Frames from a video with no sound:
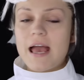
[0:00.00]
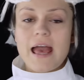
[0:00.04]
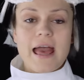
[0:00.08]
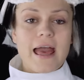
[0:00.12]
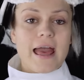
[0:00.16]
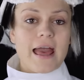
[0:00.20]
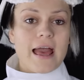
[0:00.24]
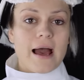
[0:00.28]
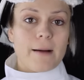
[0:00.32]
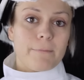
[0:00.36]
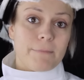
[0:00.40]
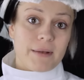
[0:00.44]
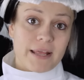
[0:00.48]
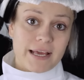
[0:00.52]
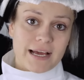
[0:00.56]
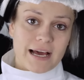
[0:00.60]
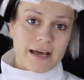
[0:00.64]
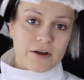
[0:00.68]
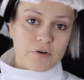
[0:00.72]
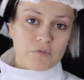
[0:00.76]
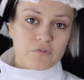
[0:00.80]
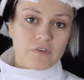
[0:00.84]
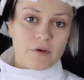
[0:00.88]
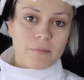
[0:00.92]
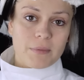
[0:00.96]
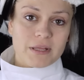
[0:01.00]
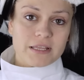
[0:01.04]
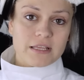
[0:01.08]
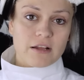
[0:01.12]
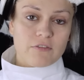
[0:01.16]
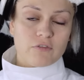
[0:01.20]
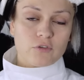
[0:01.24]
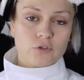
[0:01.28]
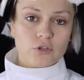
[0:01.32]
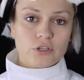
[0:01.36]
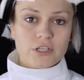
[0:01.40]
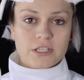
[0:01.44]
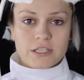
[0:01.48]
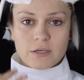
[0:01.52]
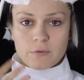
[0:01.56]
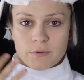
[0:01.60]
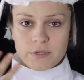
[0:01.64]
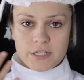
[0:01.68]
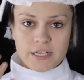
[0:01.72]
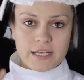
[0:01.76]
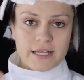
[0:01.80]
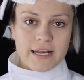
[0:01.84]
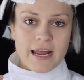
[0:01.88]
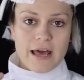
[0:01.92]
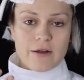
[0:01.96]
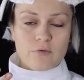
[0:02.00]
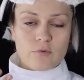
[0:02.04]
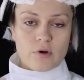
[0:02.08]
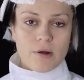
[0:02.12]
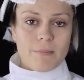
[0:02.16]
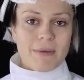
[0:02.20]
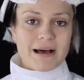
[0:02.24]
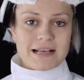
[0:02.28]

è applicare ovviamente il fondotinta, quindi creare una